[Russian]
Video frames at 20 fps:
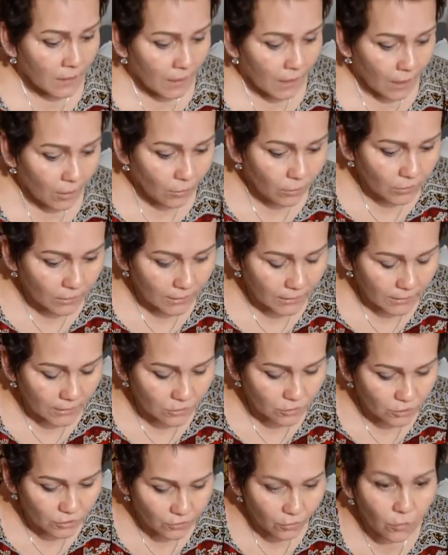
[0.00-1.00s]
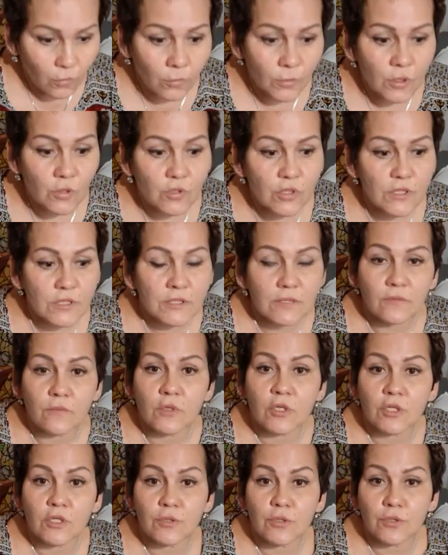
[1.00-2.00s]
А он как раз уже, он уже,
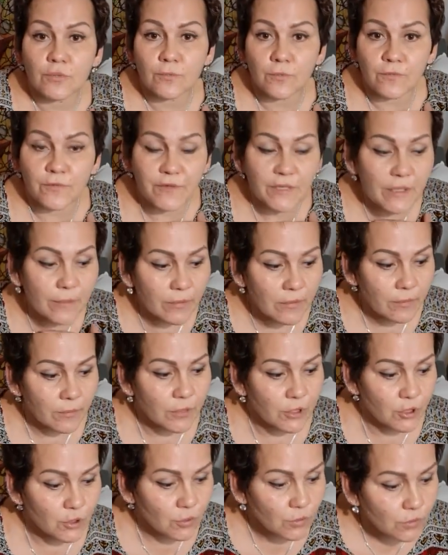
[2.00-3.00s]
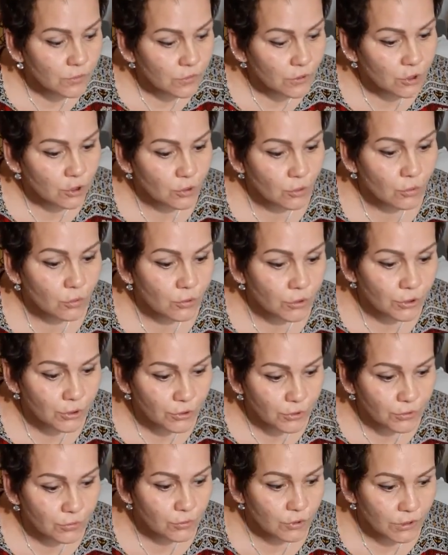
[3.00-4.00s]
может фибрами чувствует, что он
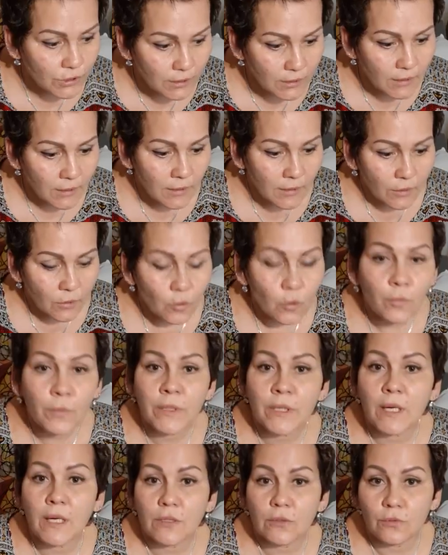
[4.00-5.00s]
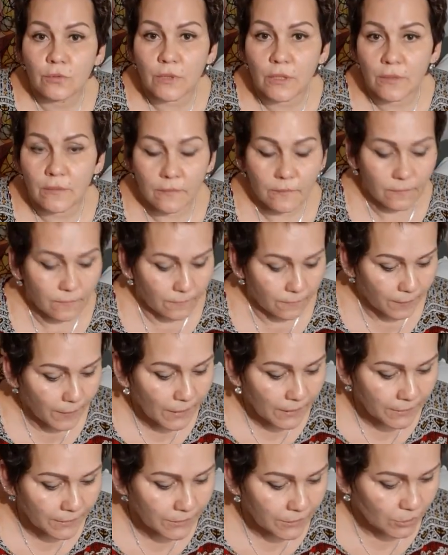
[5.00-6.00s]
идет уже умирать туда, в
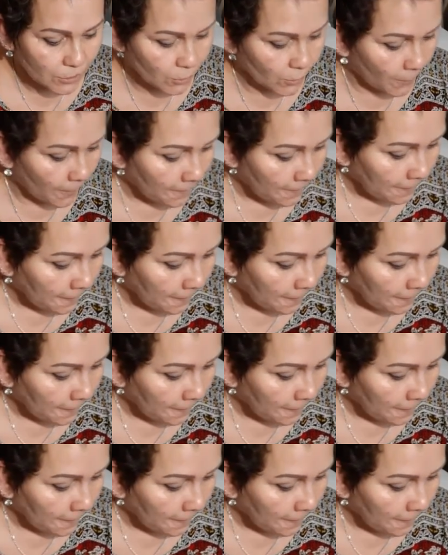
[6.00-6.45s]
больницу.